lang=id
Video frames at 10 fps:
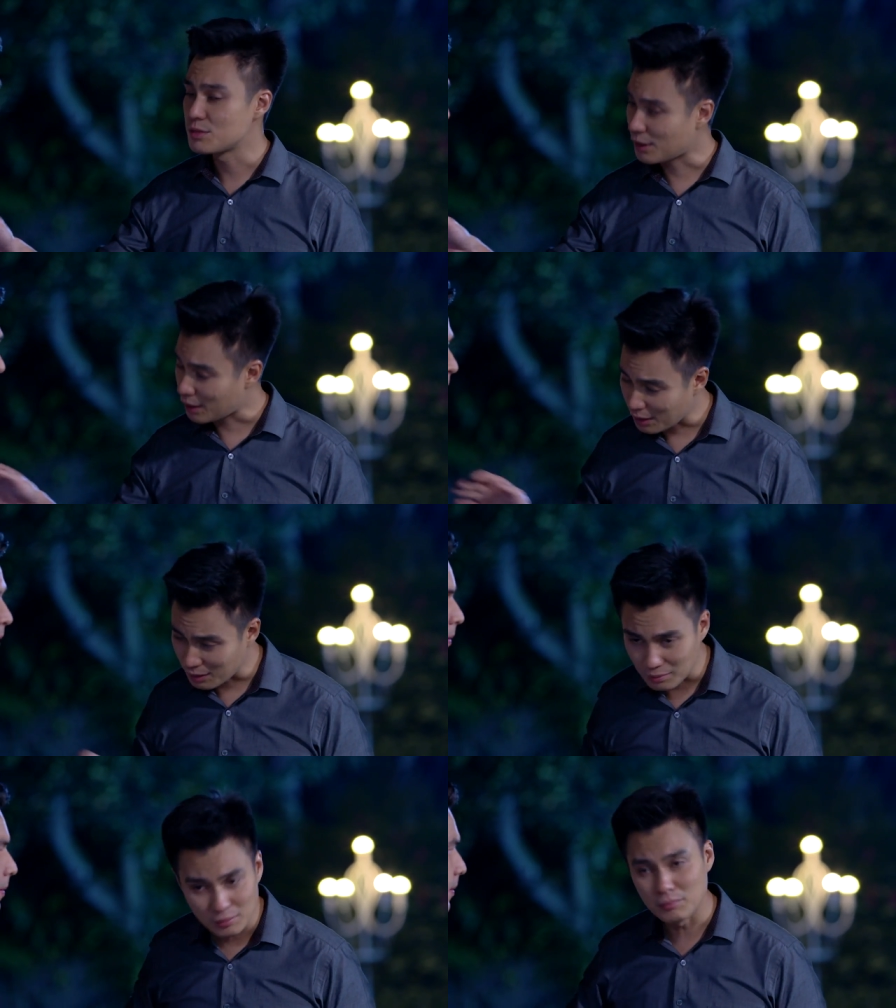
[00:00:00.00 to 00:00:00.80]

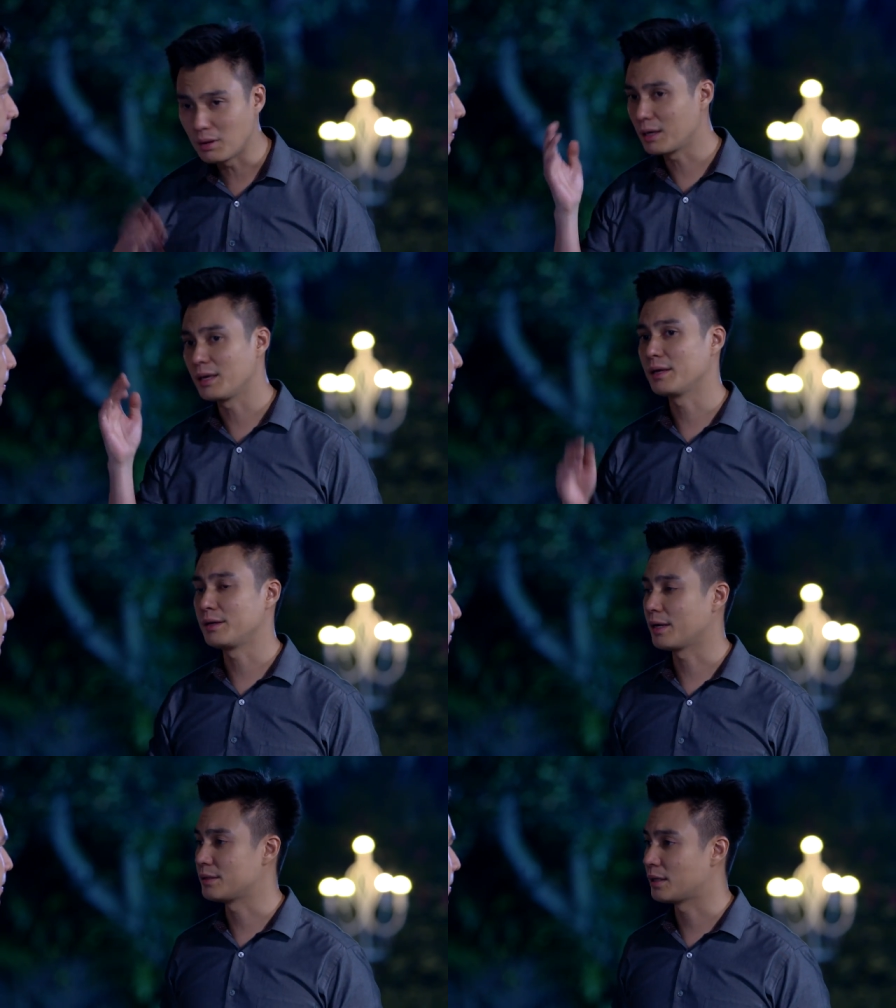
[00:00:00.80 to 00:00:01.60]
Sekarang bahagiain
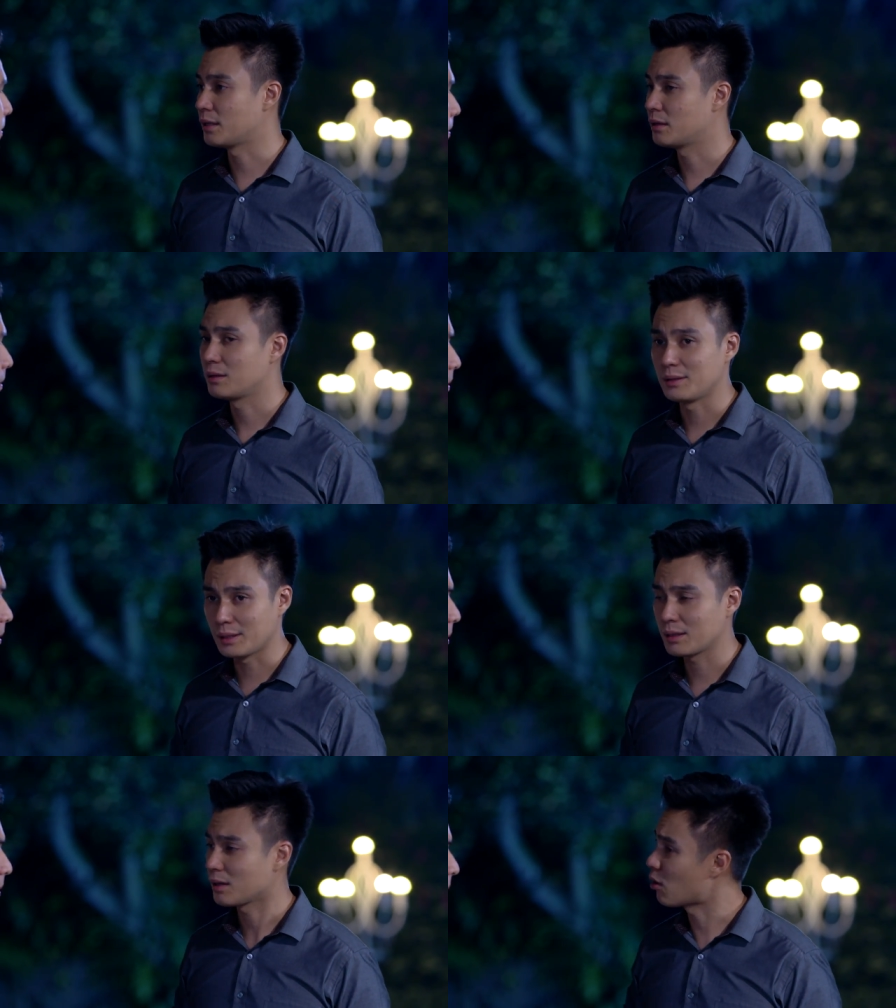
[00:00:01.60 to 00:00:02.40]
dia aja.
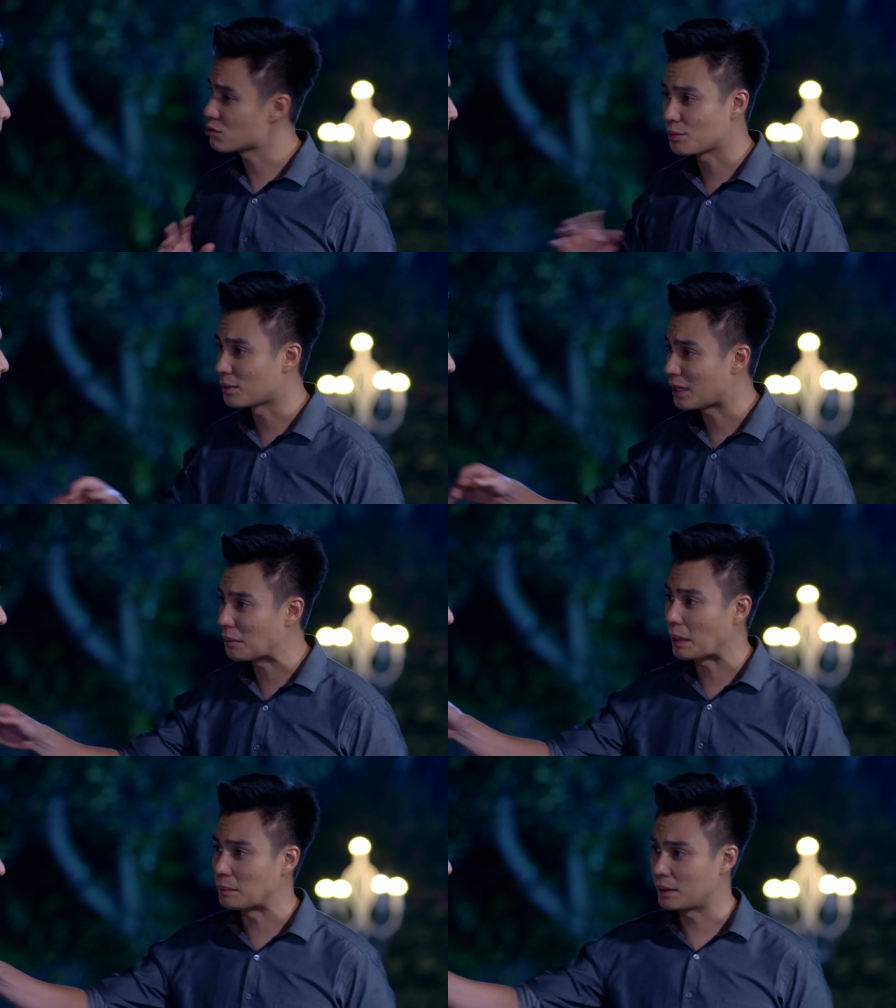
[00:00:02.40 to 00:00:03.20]
Ya, nggak usah mikir
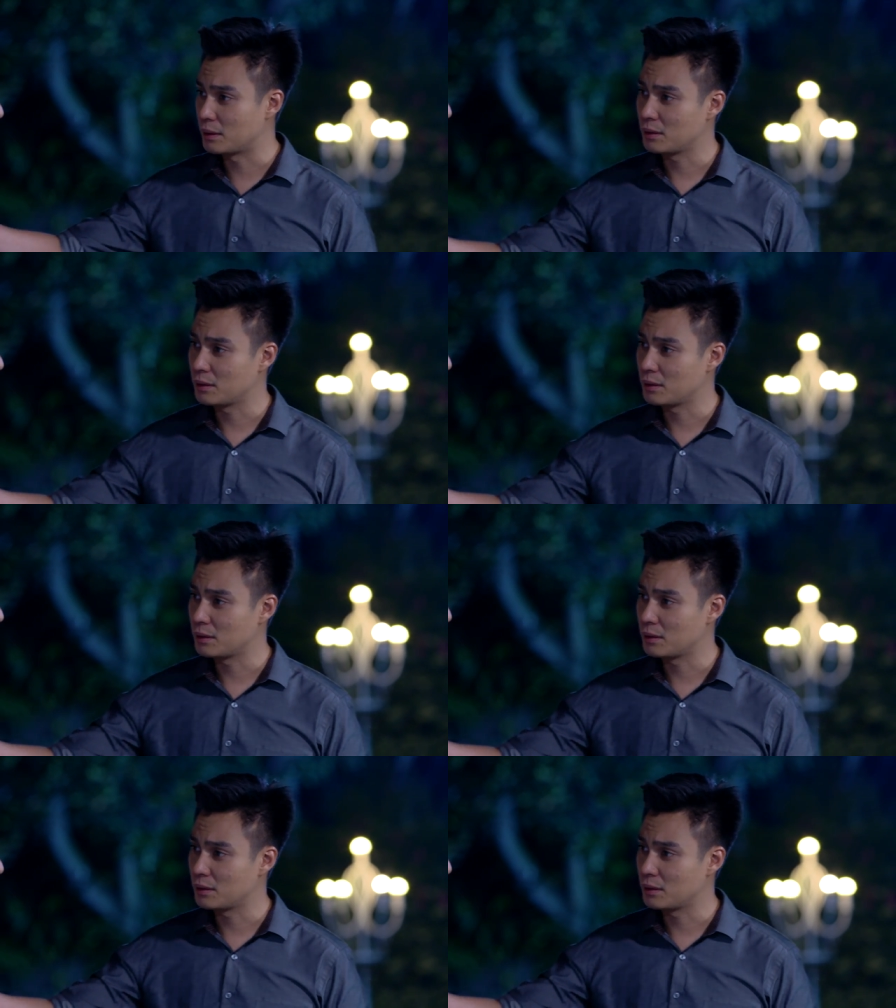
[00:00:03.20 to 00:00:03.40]
apa-apa.